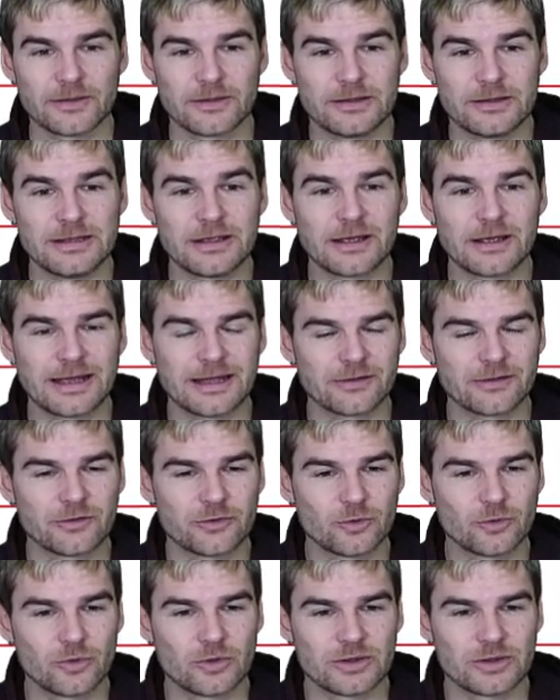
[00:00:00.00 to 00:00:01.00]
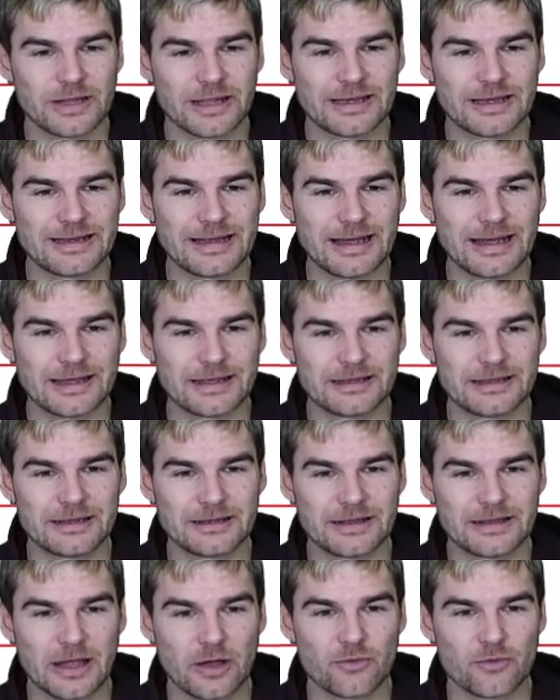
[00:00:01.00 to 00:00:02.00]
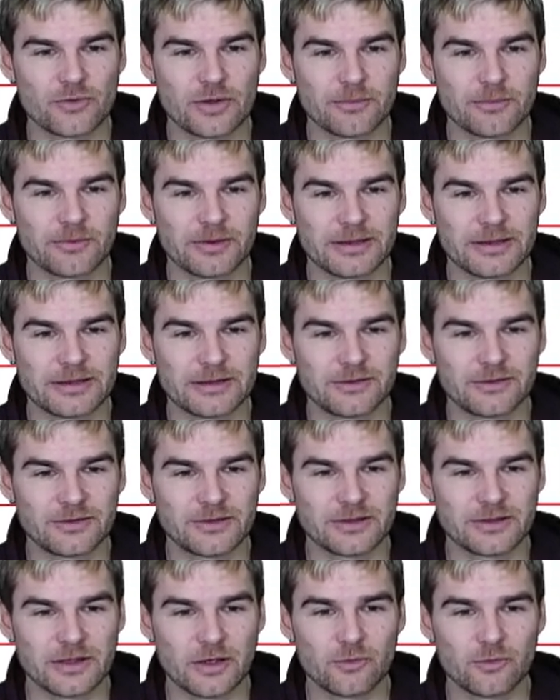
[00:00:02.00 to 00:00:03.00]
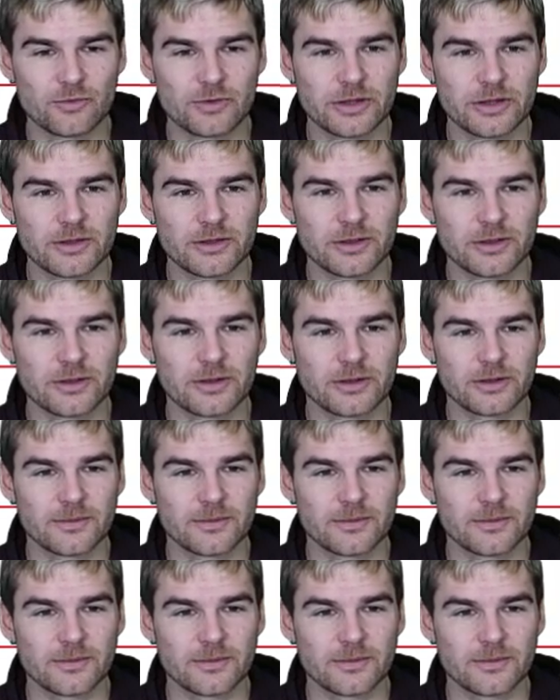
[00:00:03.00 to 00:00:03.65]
Hier kannst du deine Nachrichten aufnehmen. Wenn ich jetzt hier draufklicke,